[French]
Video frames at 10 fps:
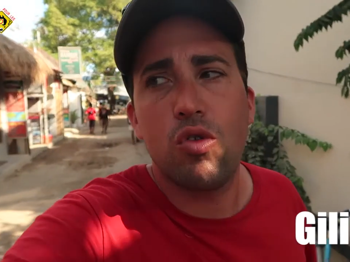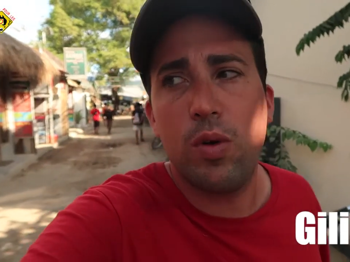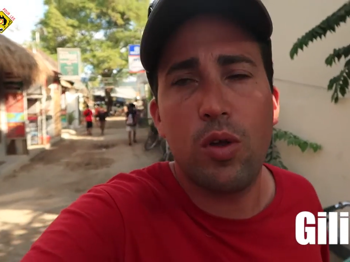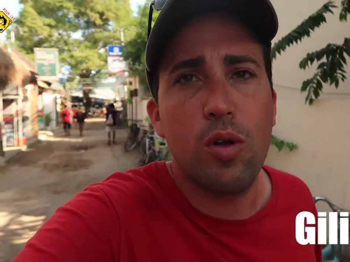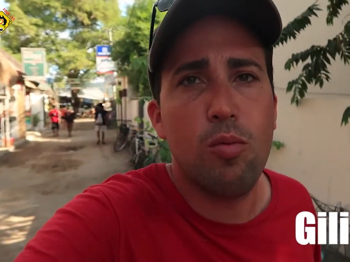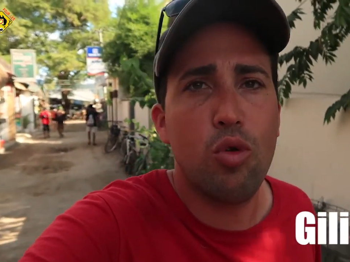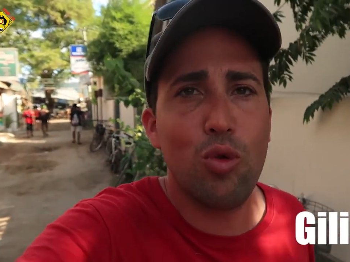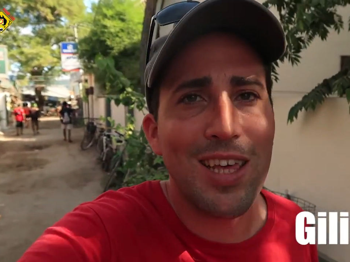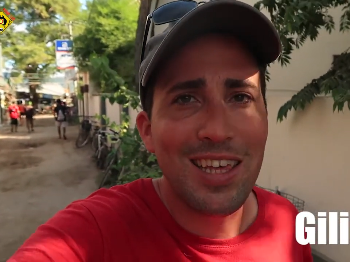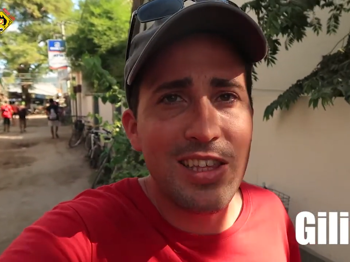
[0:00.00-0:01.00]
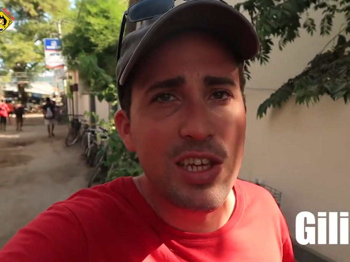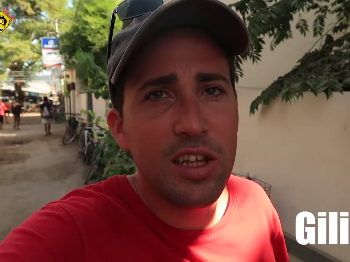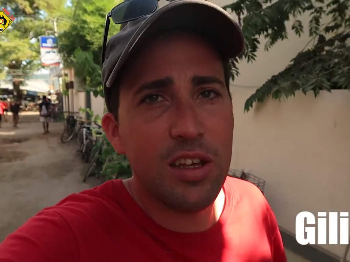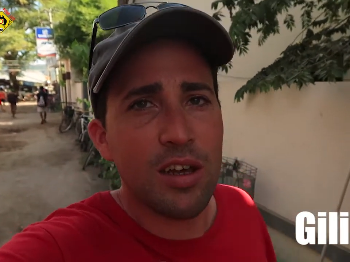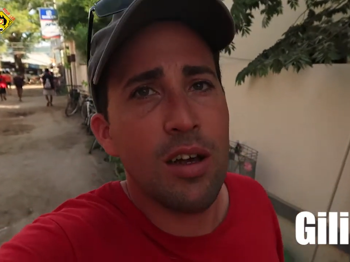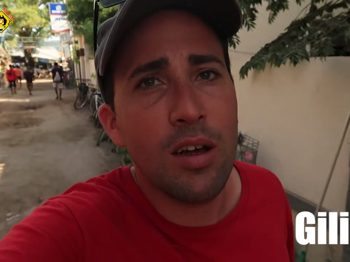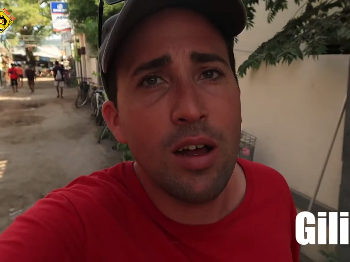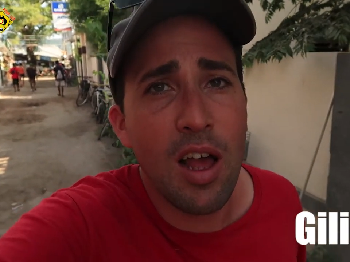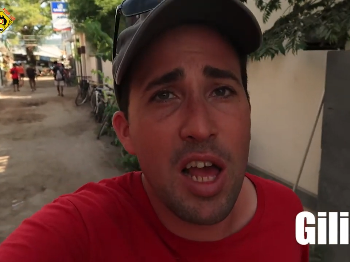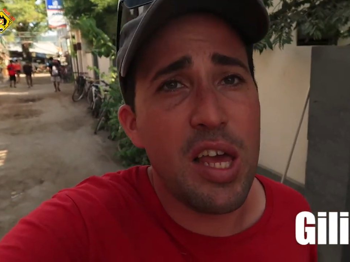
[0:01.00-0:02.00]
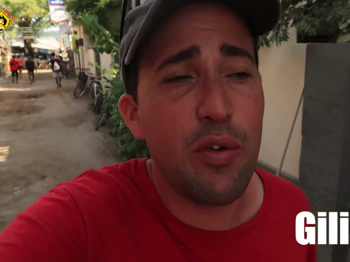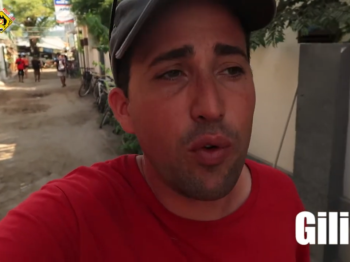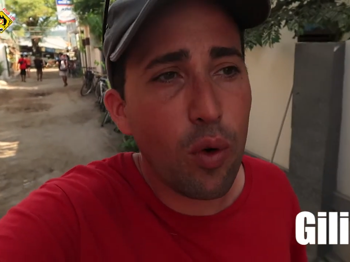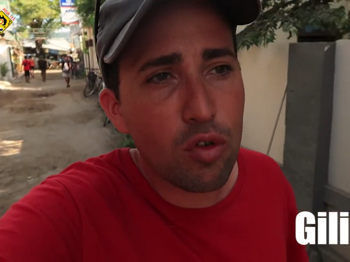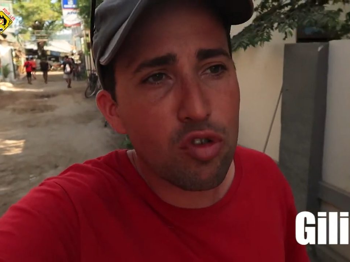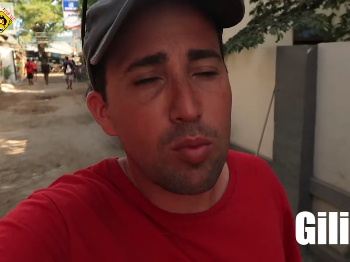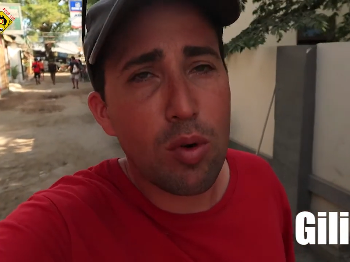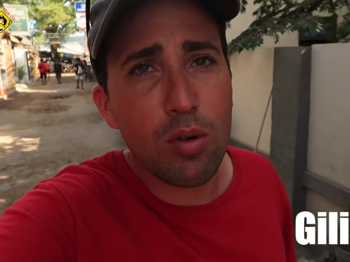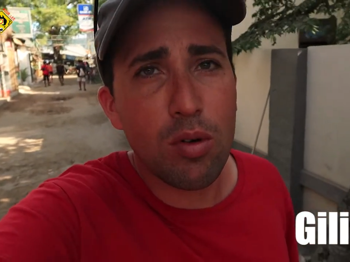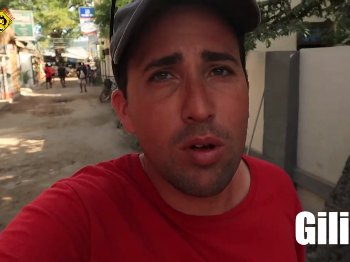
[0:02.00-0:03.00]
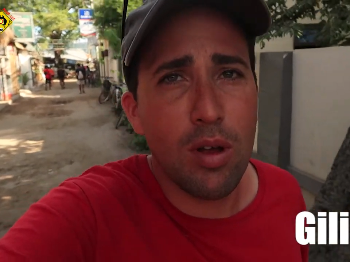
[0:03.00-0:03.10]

je suis actuellement donc à Guilière et franchement